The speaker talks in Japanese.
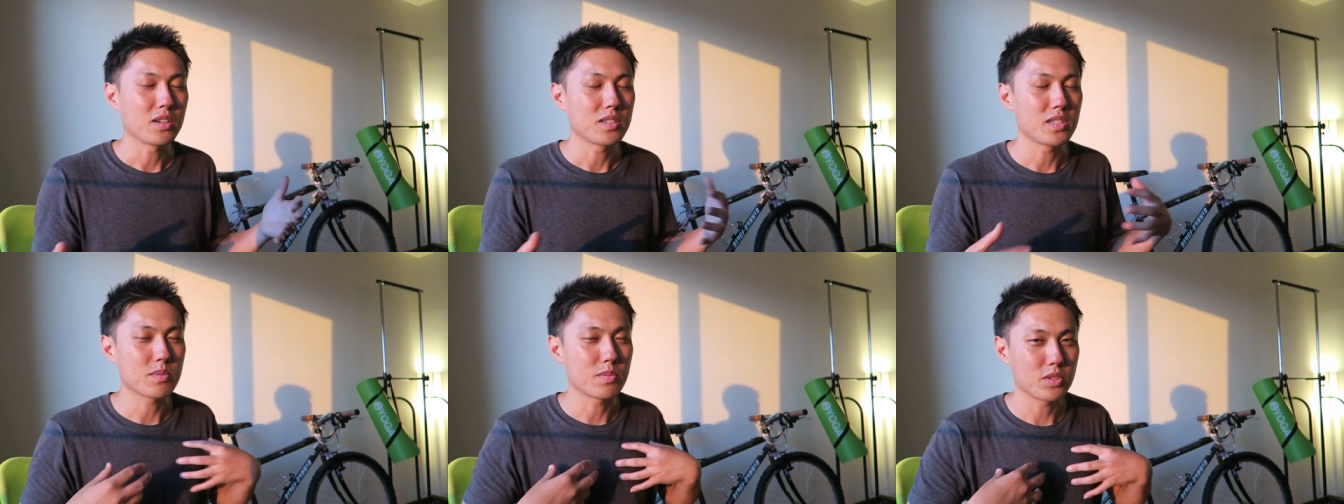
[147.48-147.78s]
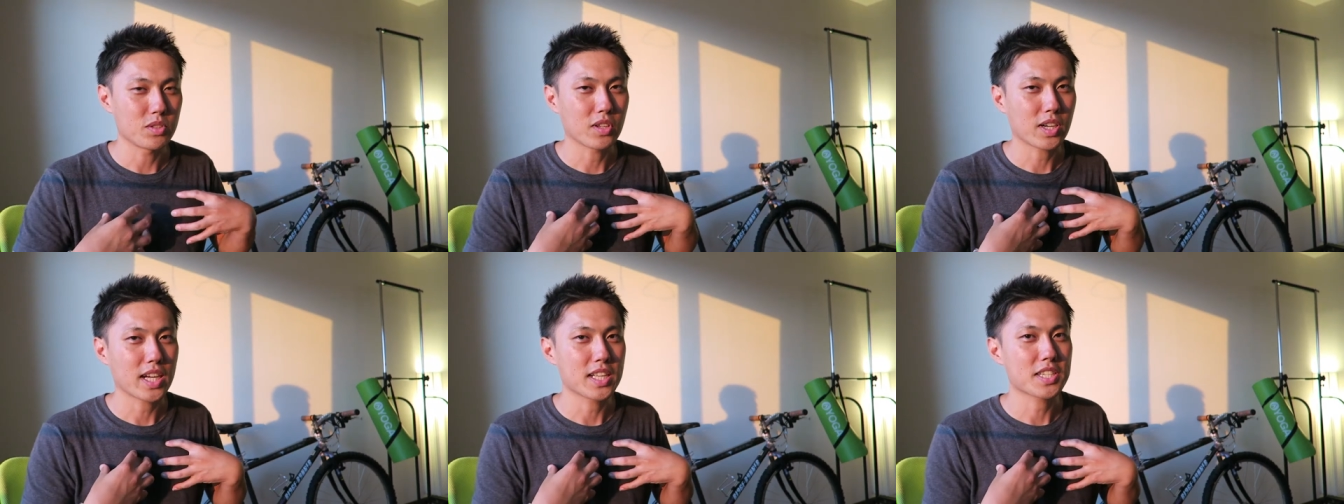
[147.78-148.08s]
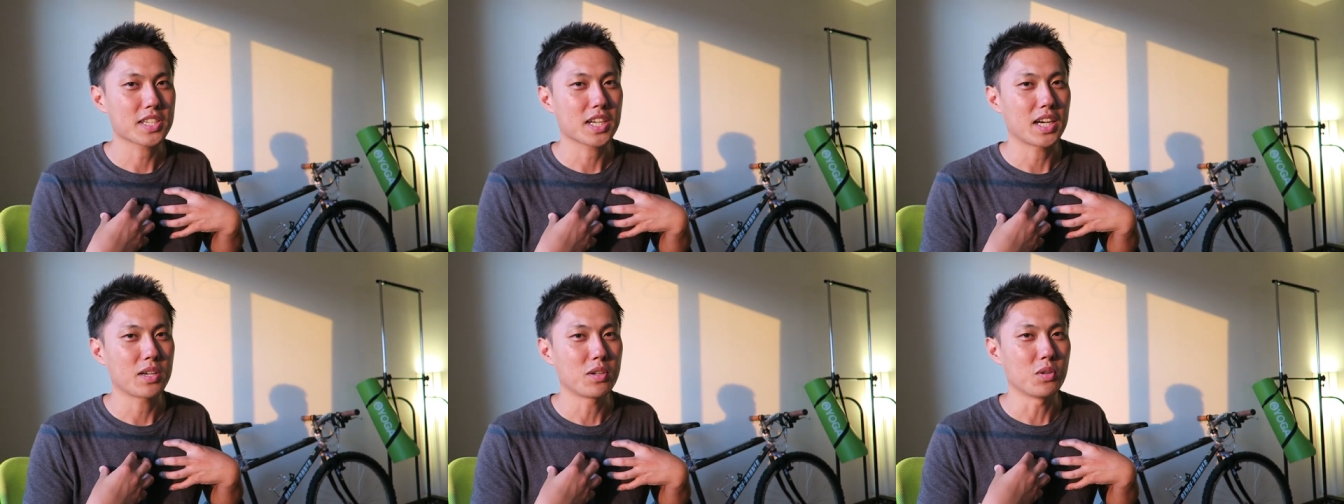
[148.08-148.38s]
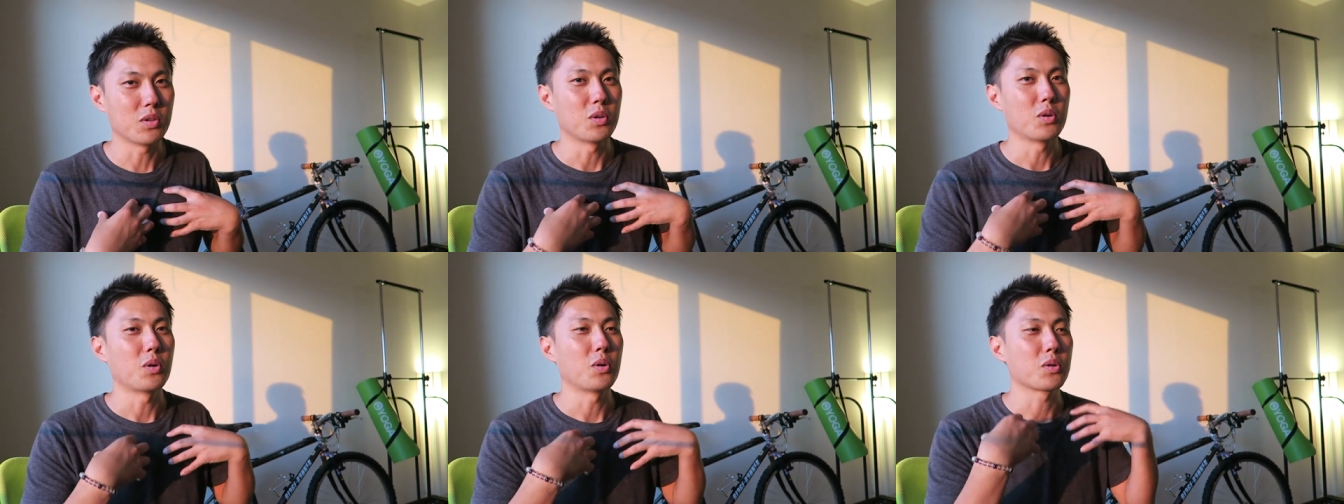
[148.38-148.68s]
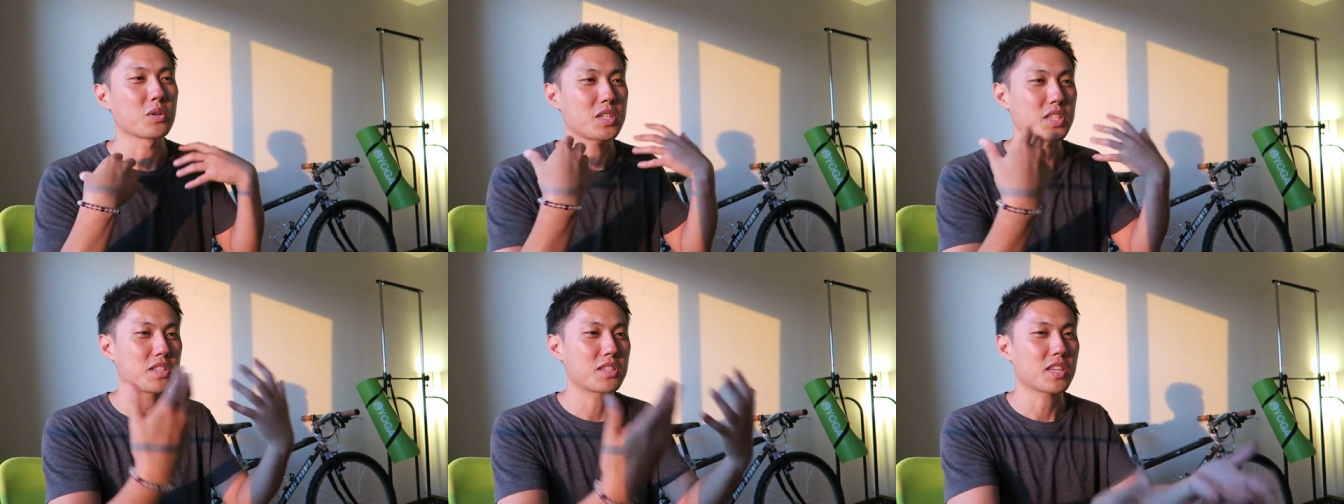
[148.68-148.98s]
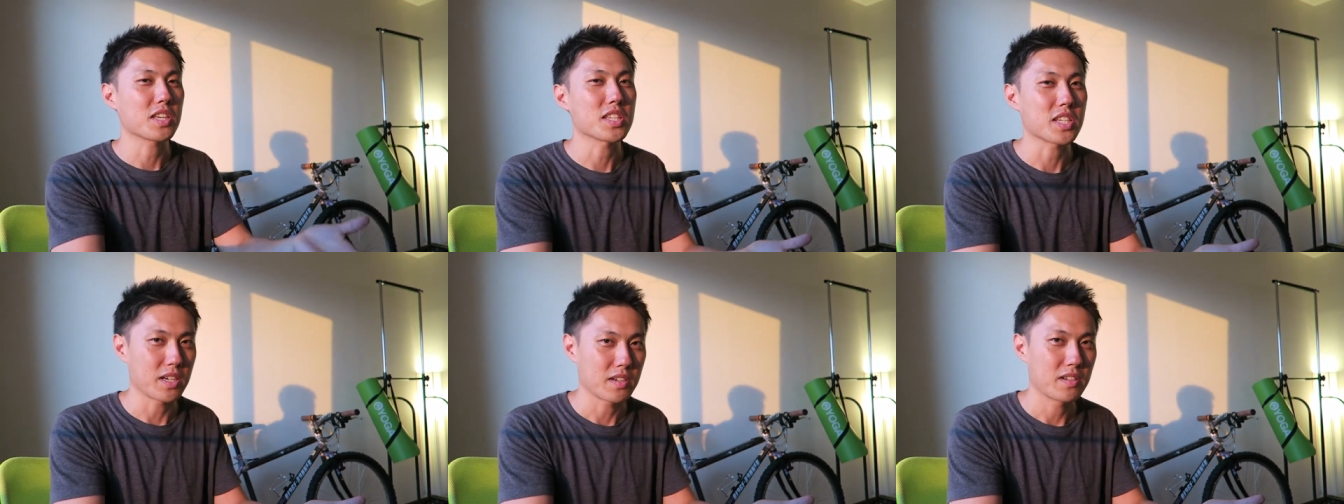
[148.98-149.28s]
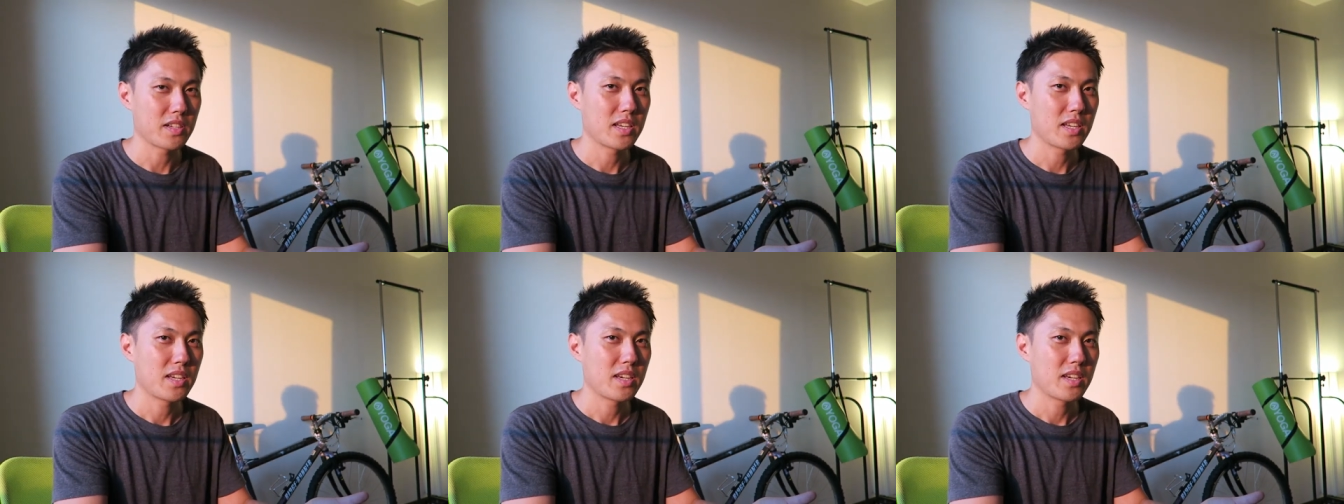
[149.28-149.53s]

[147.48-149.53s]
自分の価値観を押し付けちゃう